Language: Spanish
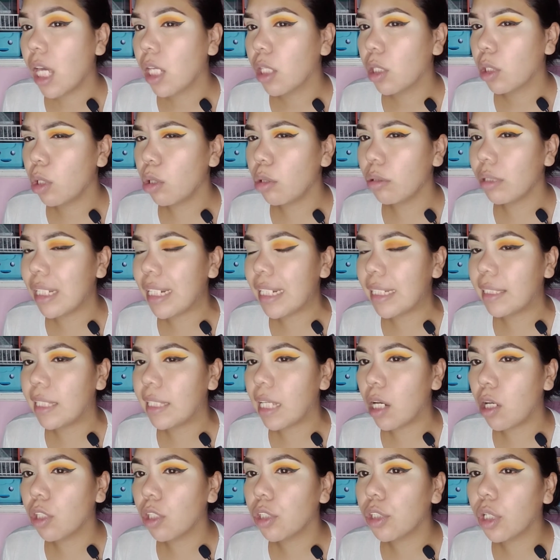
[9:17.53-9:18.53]
No
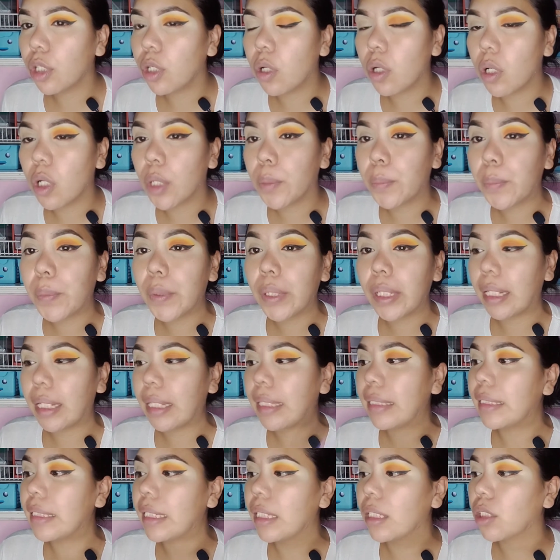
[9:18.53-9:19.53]
utilicé otro color porque
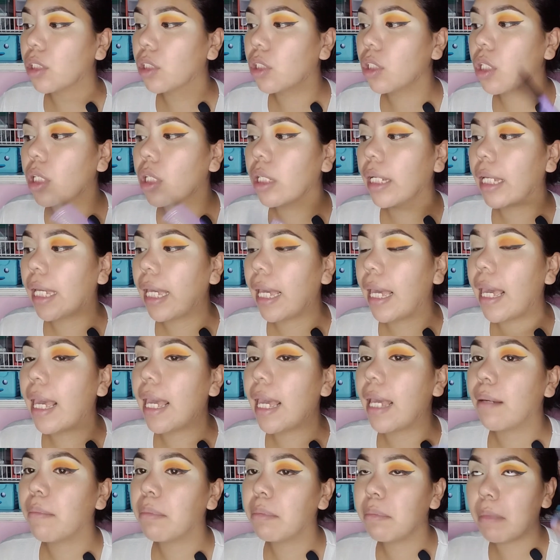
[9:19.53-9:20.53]
siento que
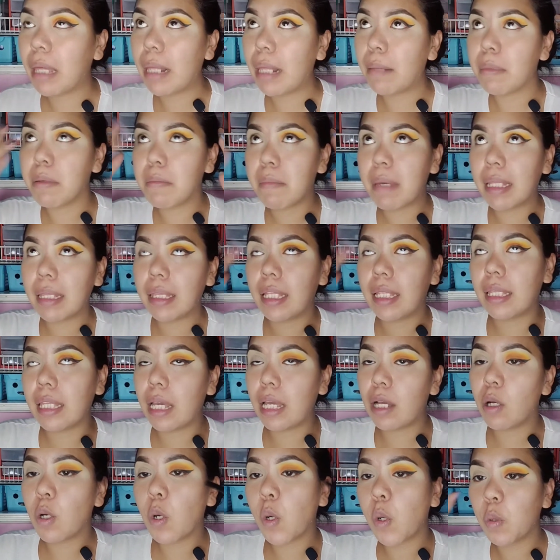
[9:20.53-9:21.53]
en mi mente
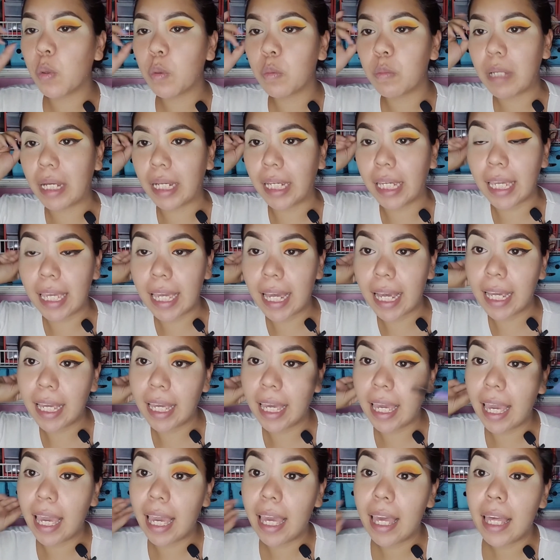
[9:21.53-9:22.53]
tengo un
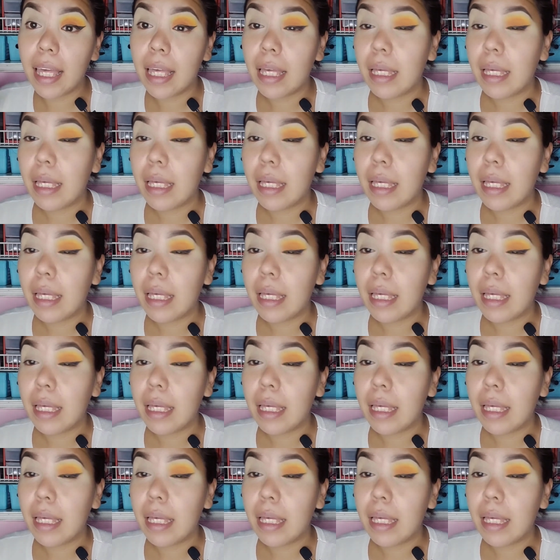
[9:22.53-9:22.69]
maquillaje